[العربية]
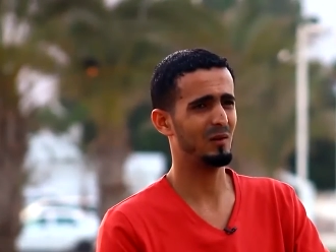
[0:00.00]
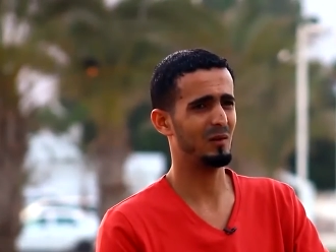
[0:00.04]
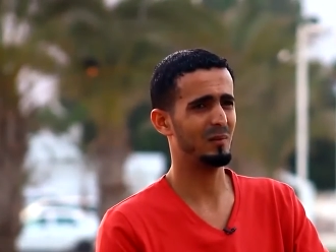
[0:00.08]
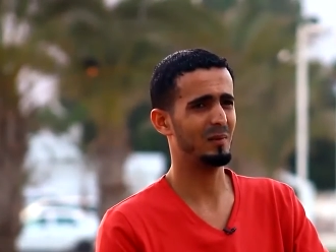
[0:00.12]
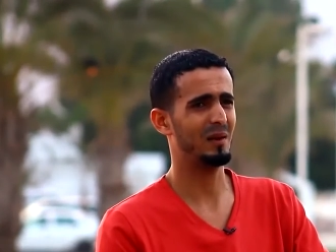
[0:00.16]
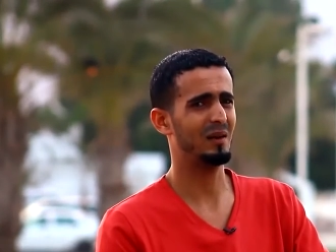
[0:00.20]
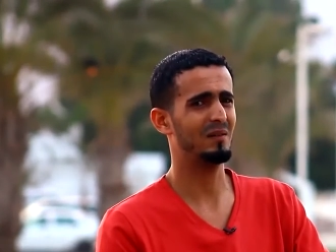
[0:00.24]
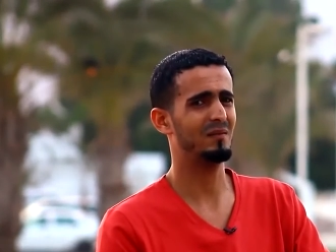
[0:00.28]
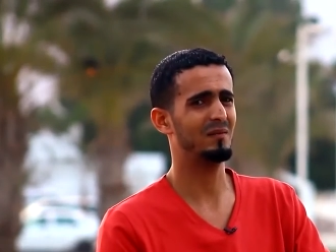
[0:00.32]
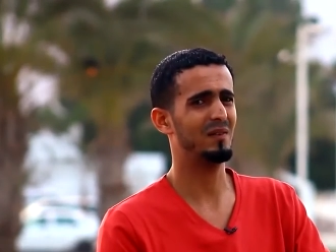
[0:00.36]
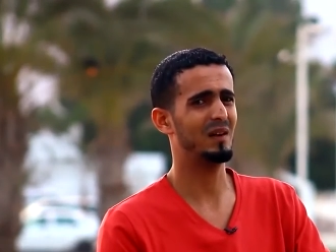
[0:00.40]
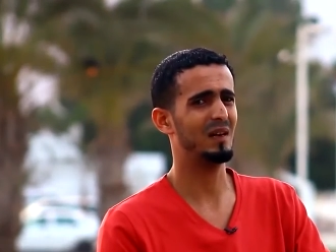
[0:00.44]

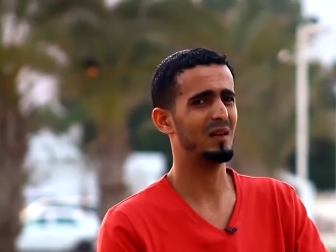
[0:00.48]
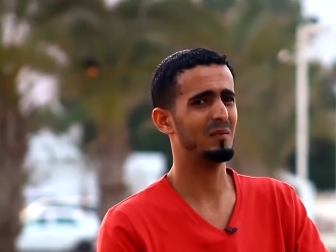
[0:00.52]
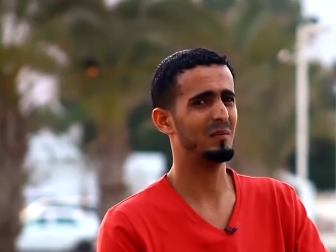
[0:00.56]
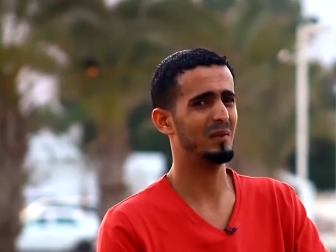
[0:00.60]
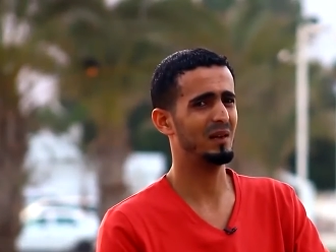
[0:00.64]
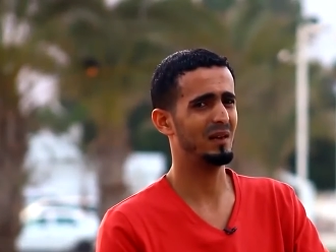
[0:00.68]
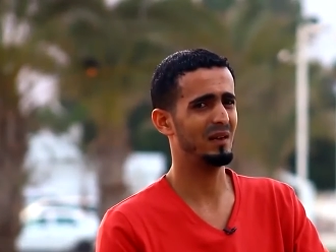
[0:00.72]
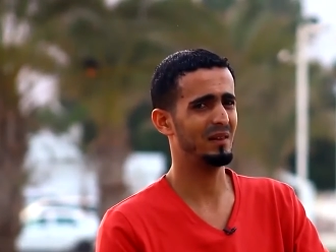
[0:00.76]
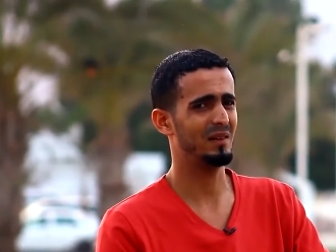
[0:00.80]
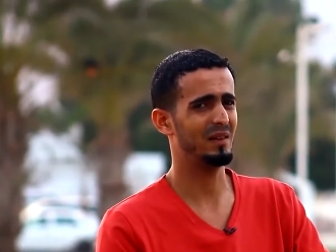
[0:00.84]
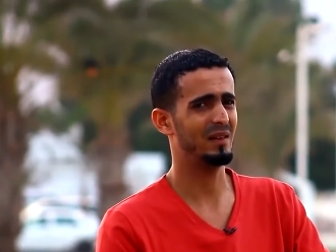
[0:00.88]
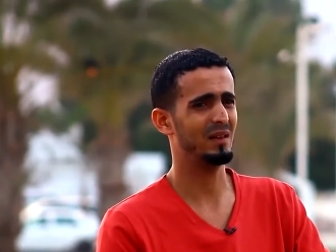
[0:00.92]
اربعه انفار من
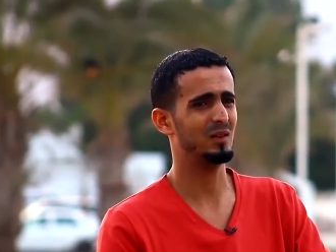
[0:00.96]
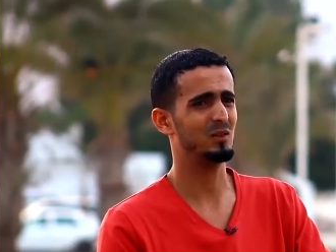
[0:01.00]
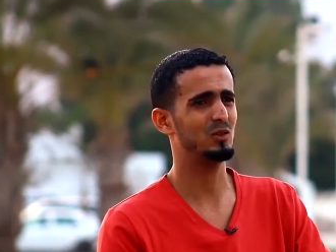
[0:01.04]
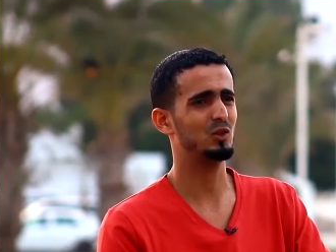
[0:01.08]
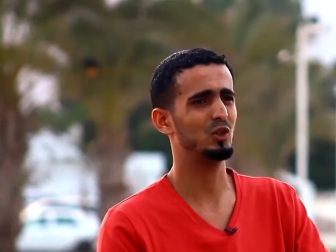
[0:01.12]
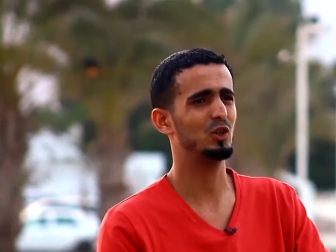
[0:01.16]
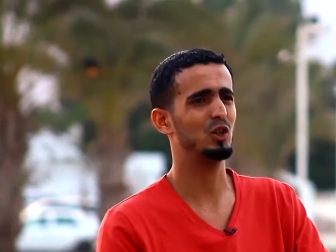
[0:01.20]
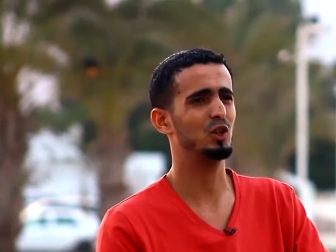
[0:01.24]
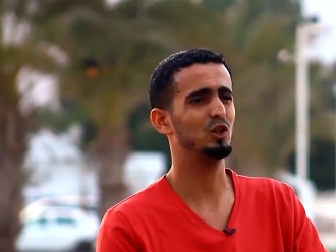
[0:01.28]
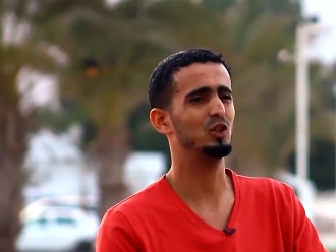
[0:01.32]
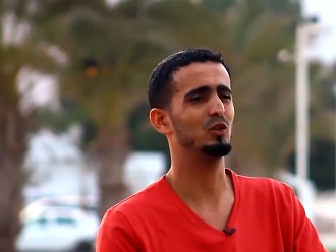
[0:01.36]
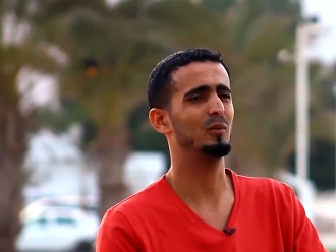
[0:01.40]
الذين
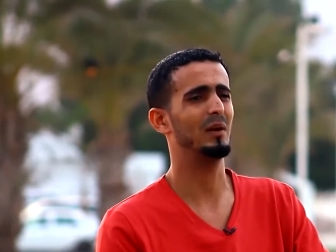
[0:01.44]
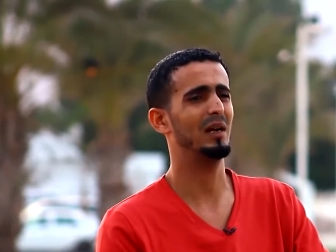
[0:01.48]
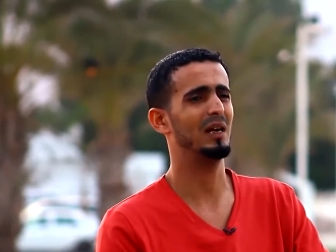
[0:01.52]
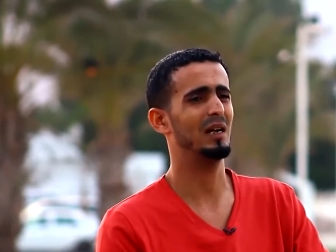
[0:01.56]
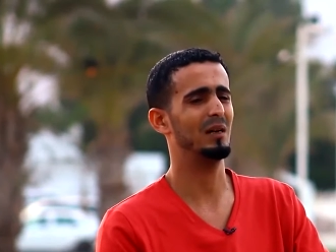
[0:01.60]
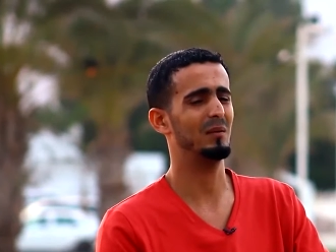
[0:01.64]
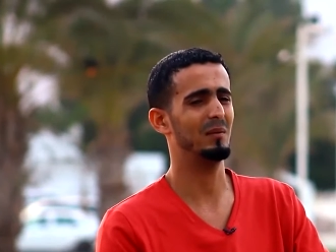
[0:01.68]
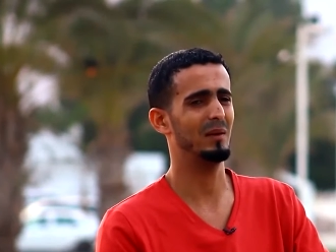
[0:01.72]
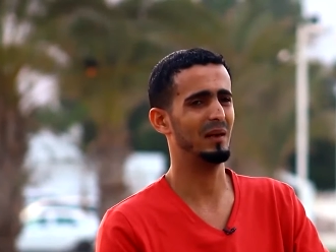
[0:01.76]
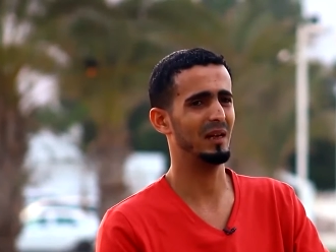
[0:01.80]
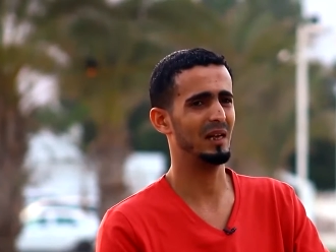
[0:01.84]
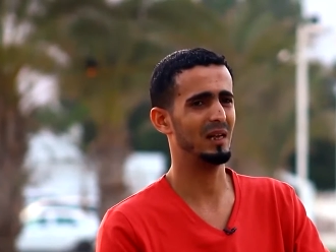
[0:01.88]
استشهدوا
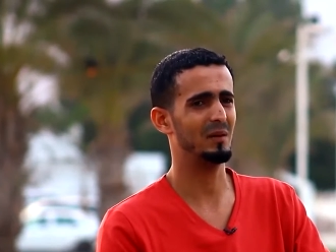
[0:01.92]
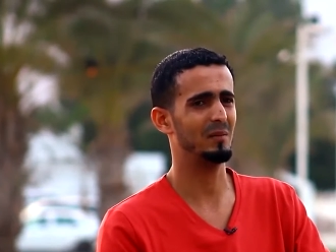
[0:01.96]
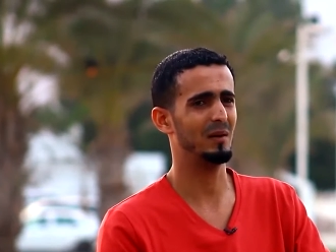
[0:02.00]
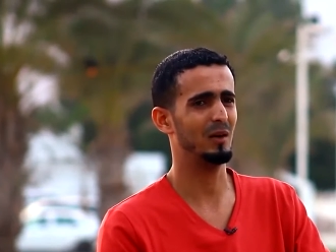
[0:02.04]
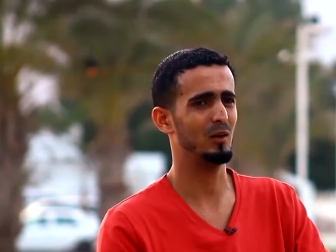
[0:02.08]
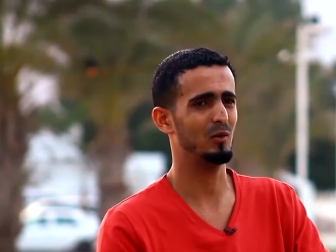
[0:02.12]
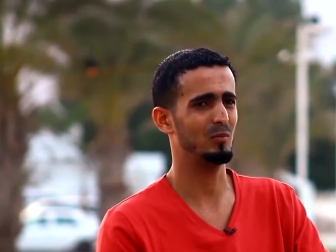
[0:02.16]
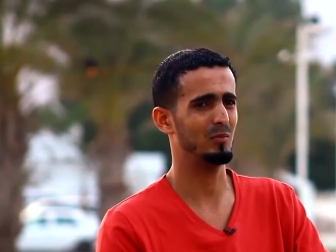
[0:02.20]
معنا بالهجمه